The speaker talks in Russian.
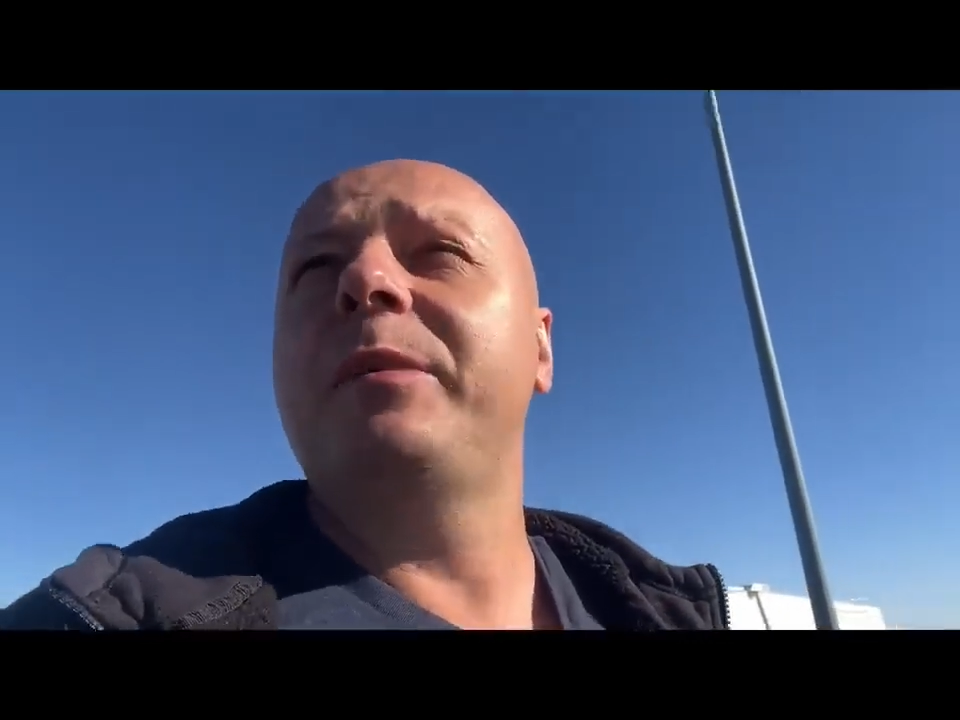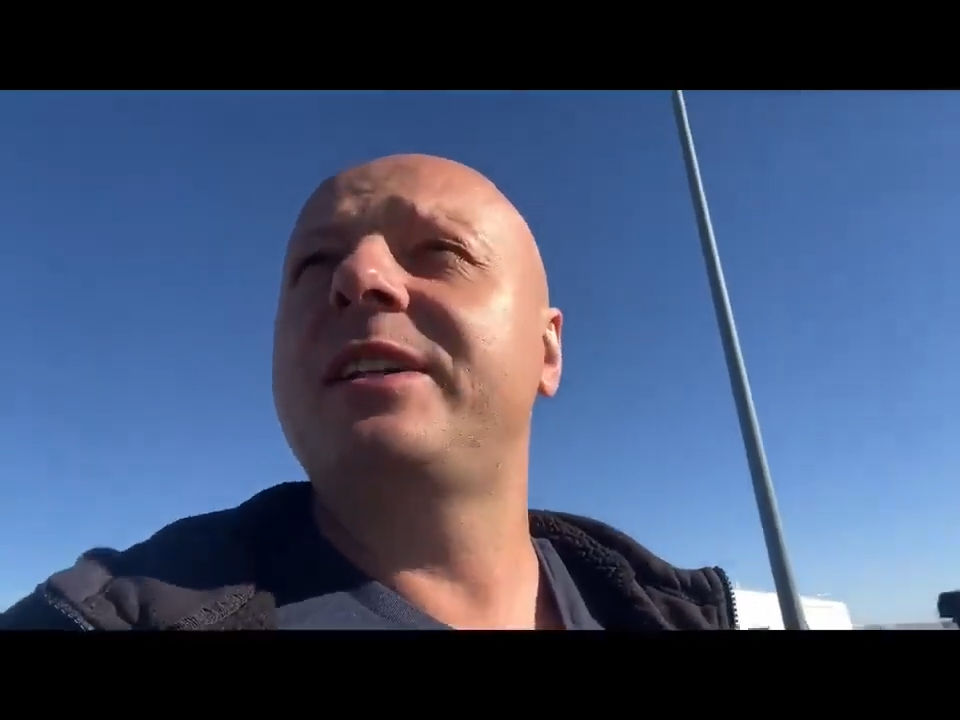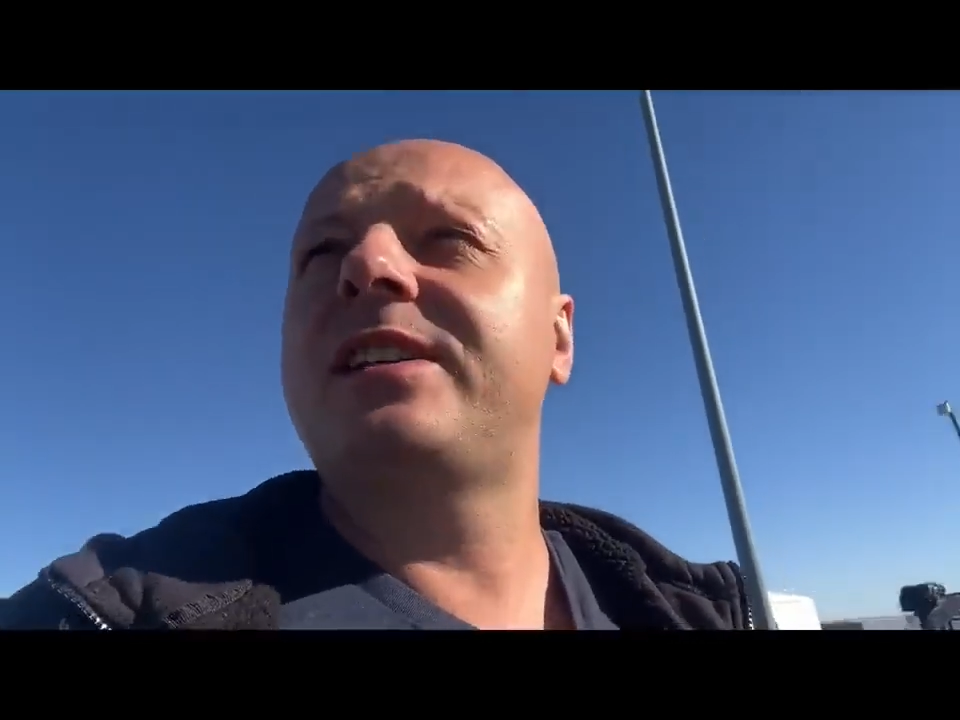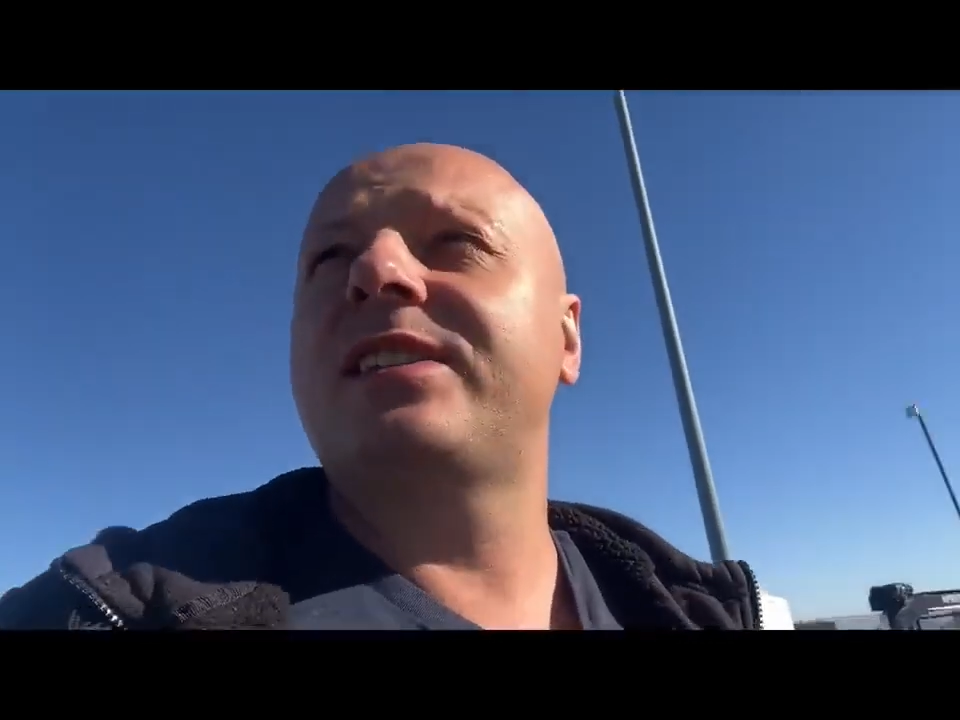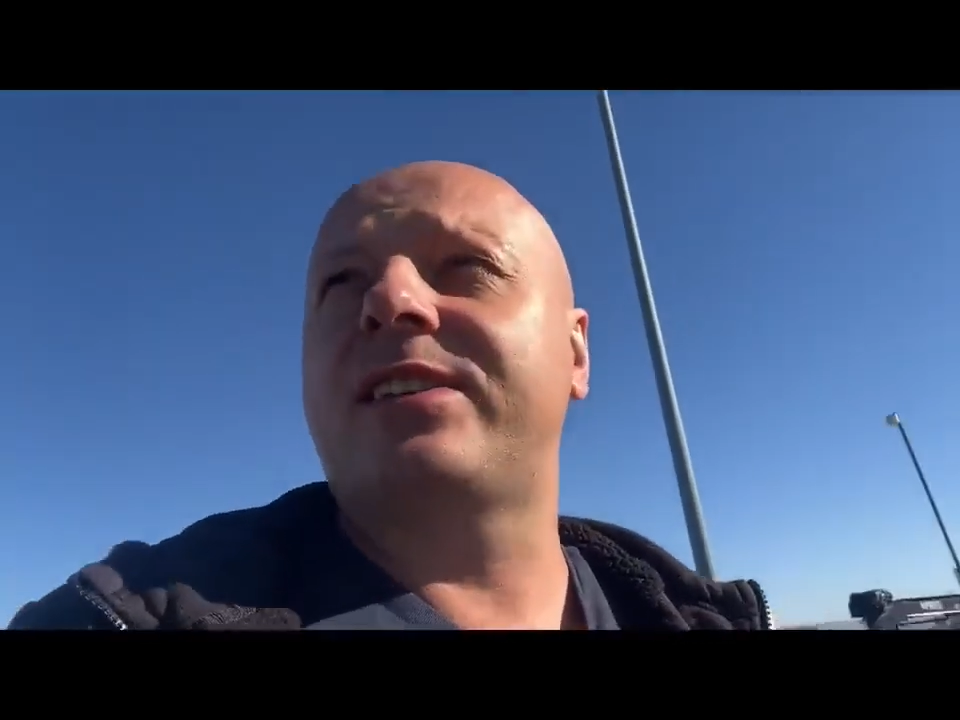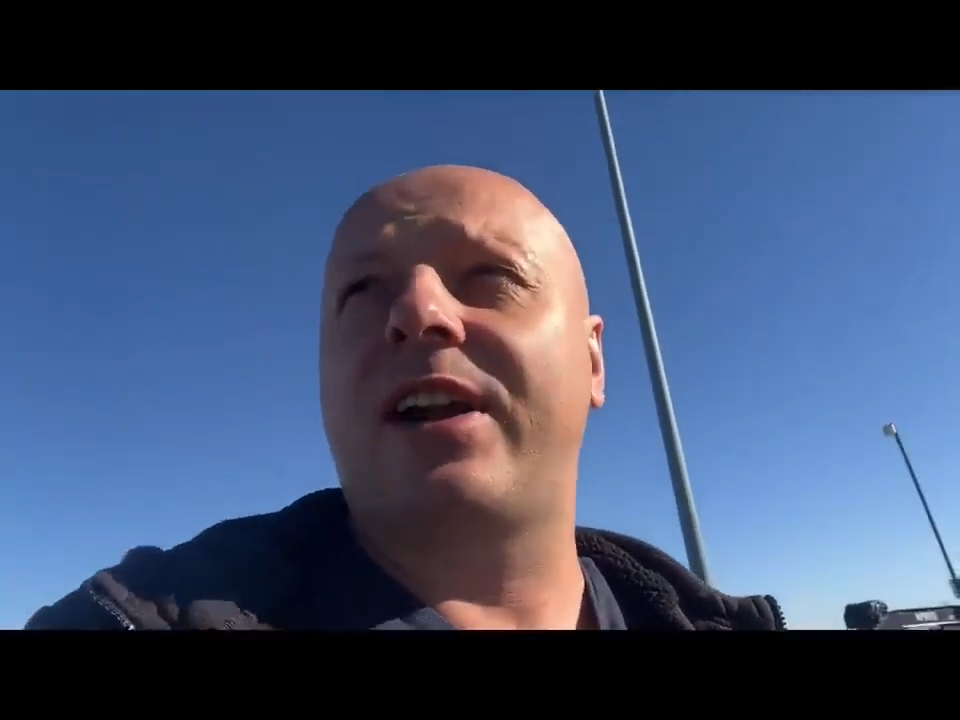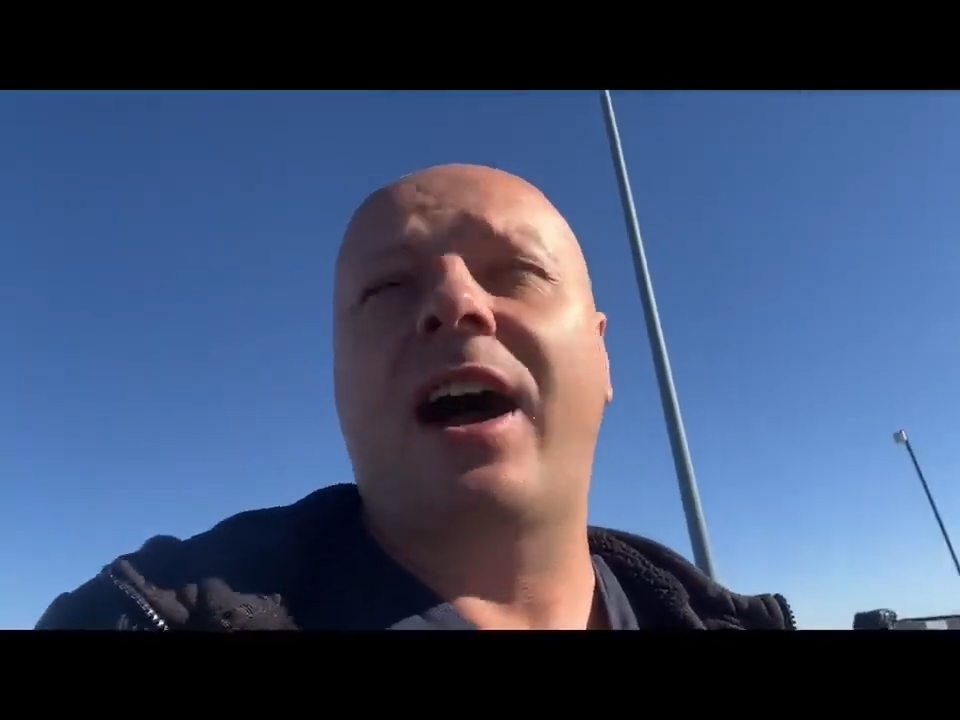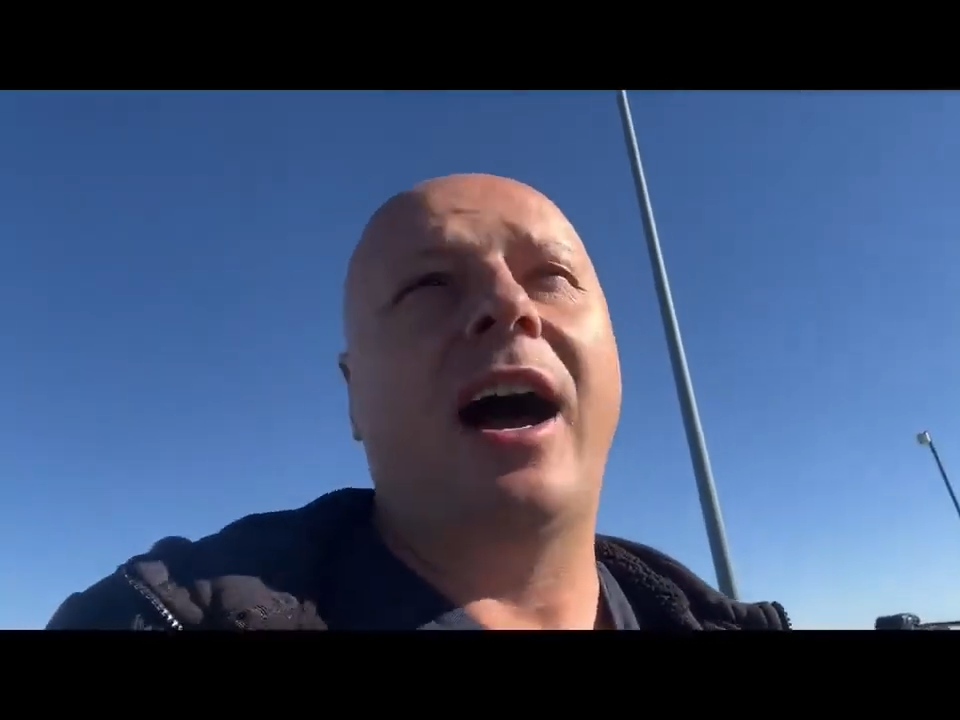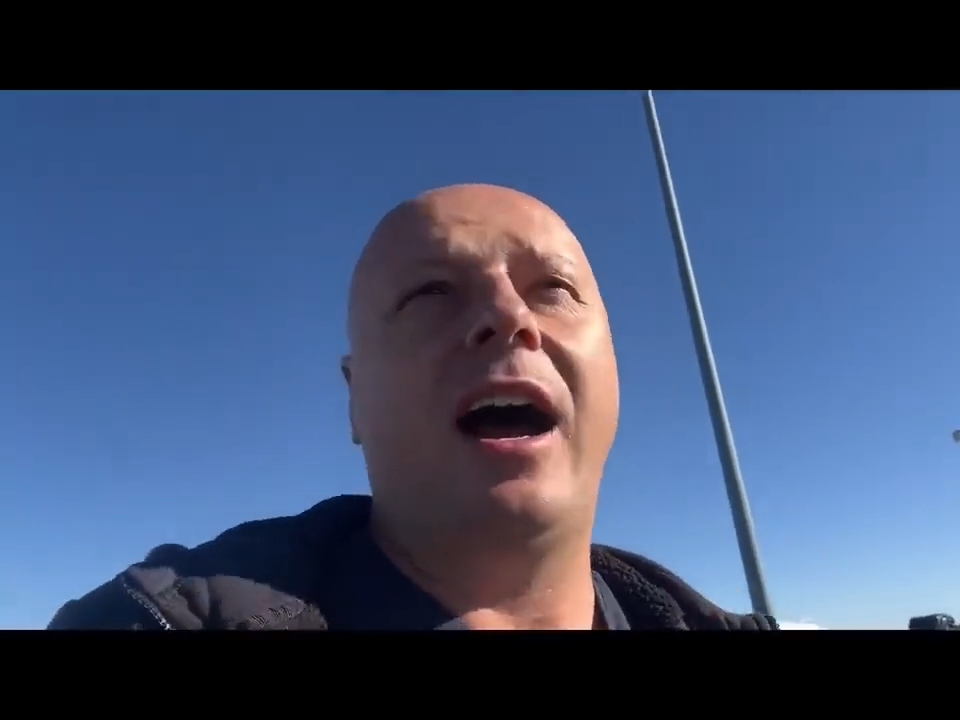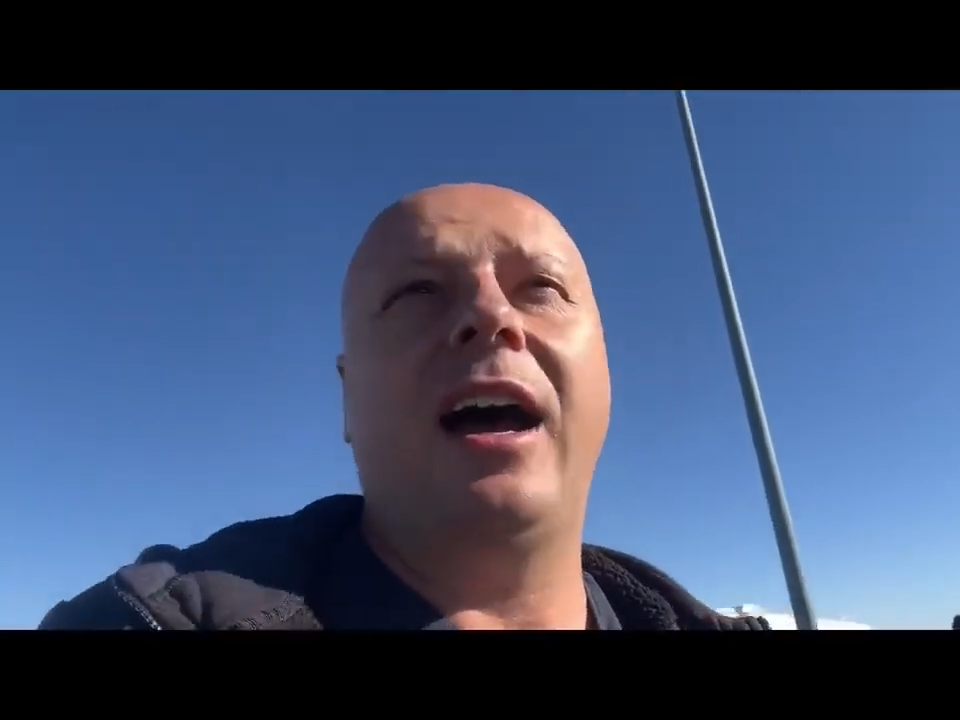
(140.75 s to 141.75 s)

медсестра,